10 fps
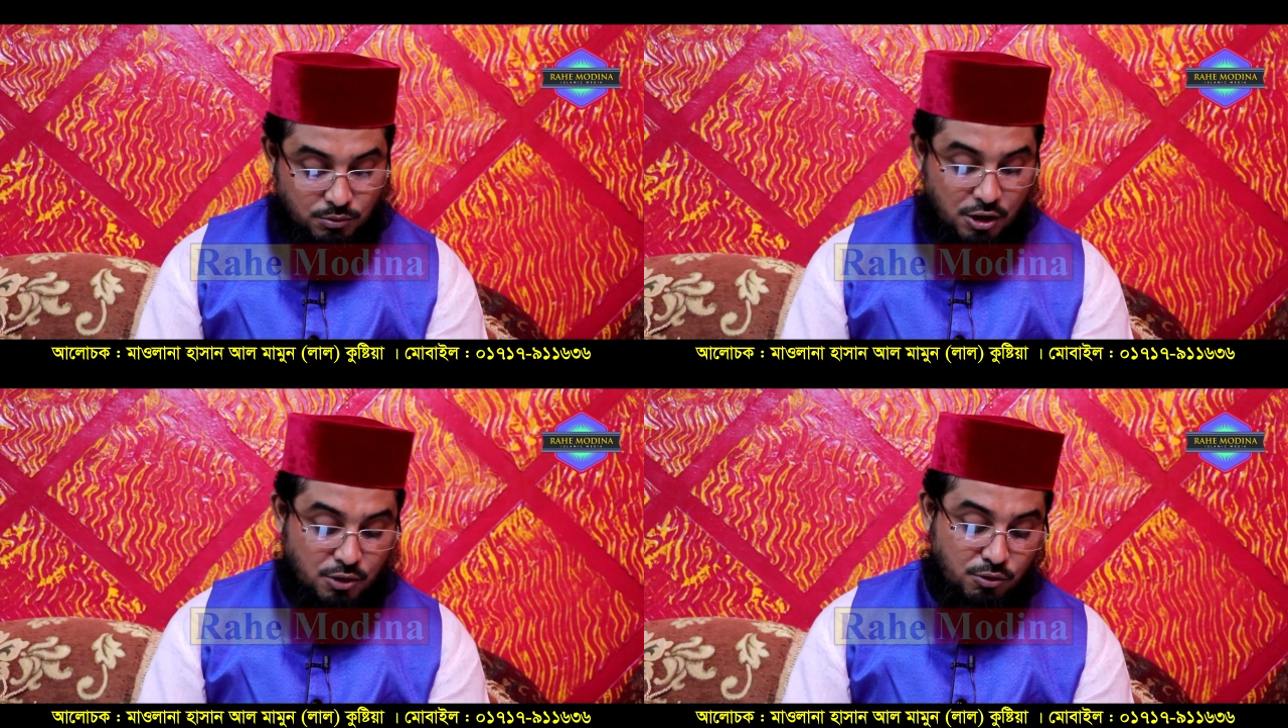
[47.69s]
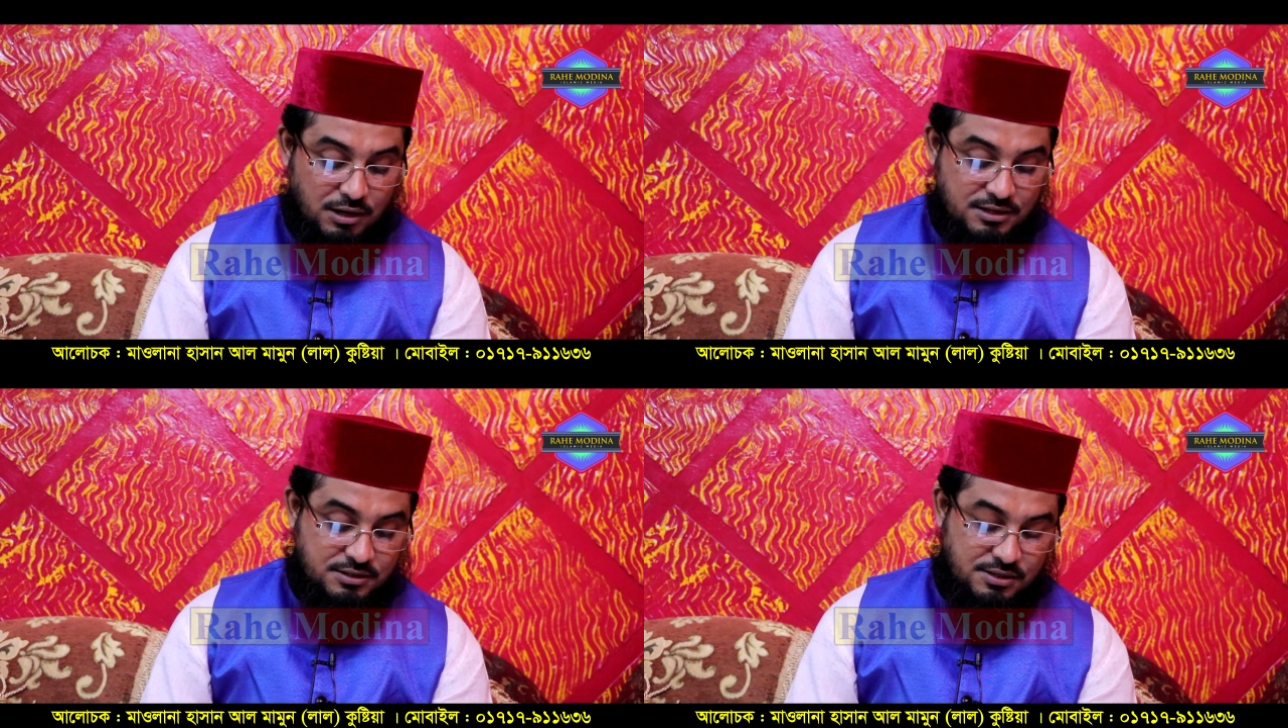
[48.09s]
ভয়ও
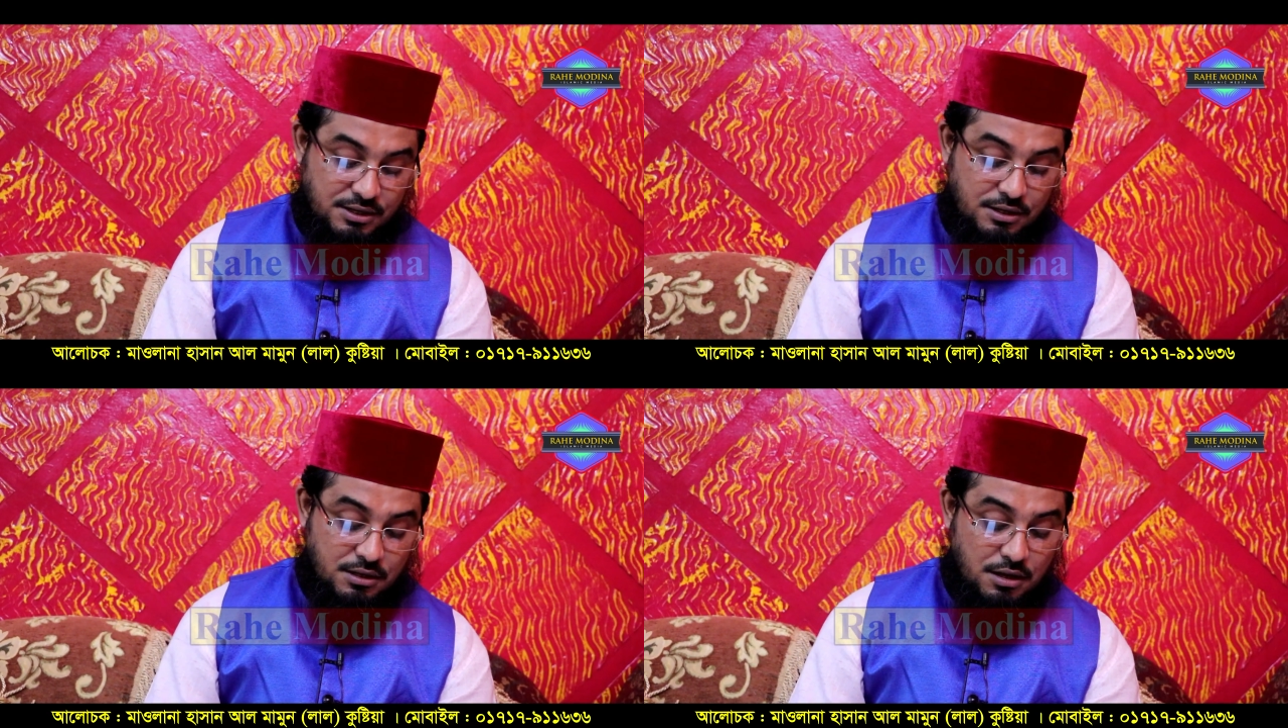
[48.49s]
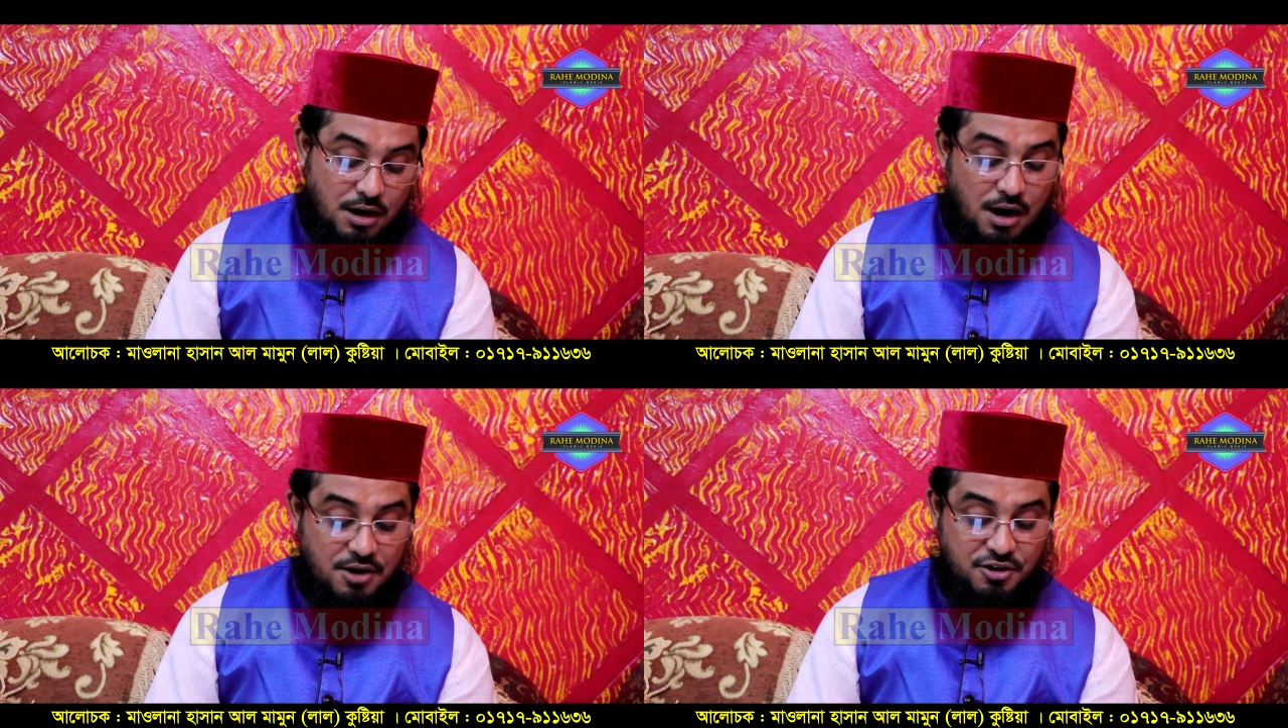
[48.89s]
লাগছে
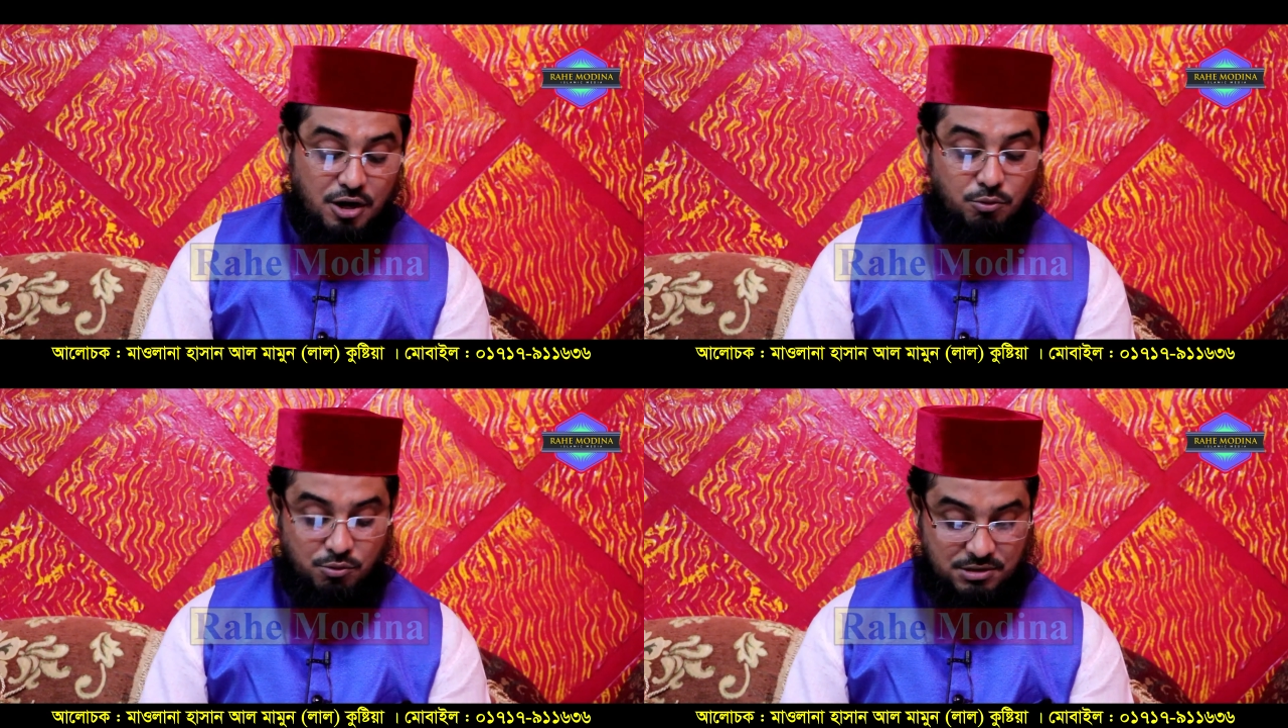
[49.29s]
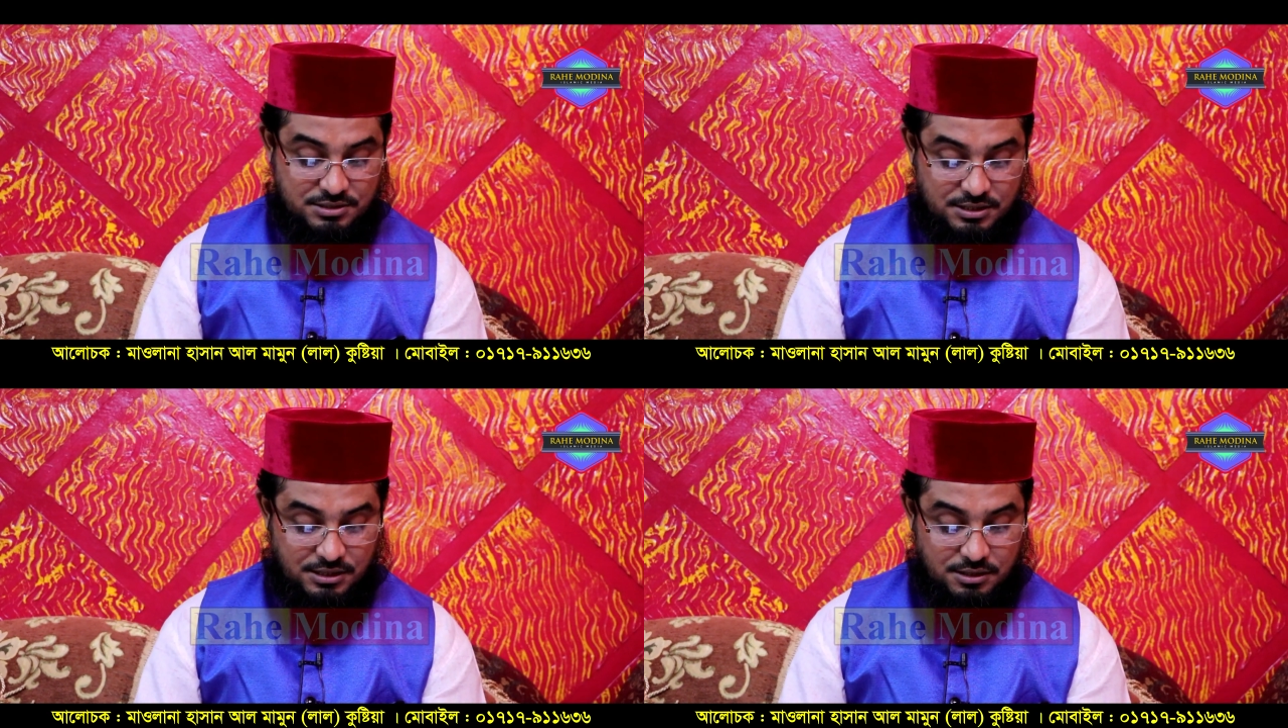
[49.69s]
আশাও
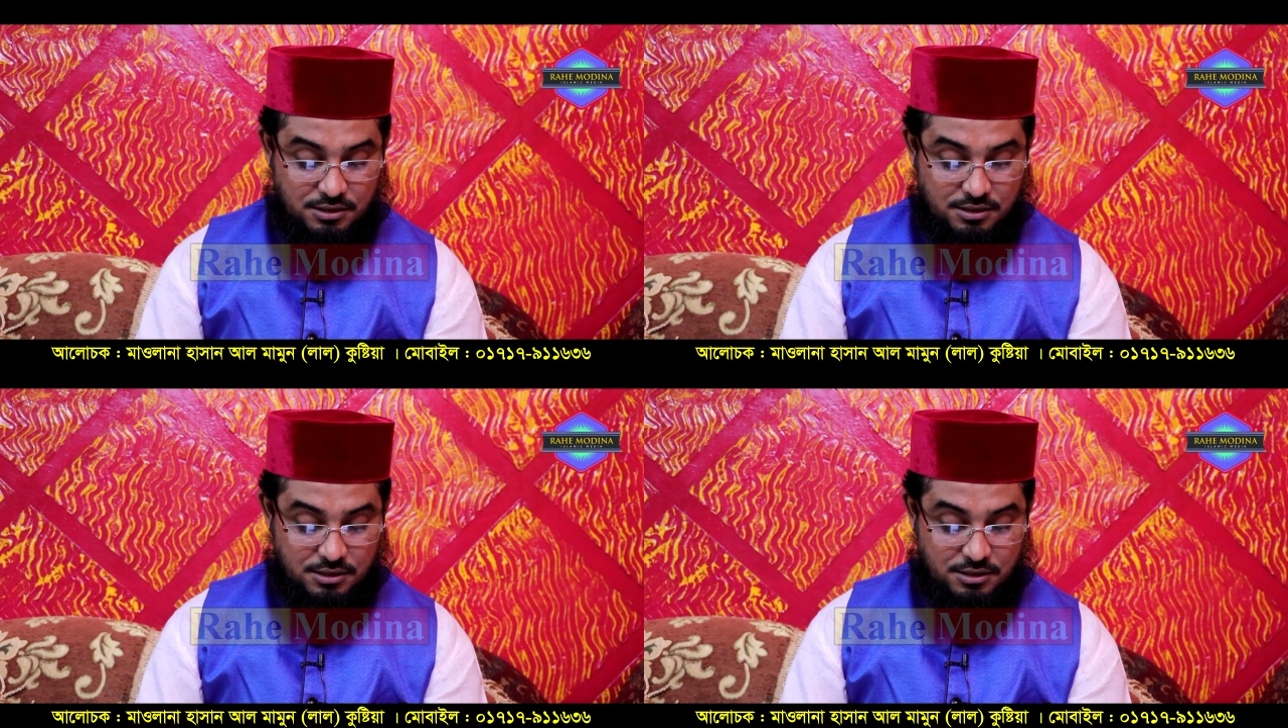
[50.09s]
আছে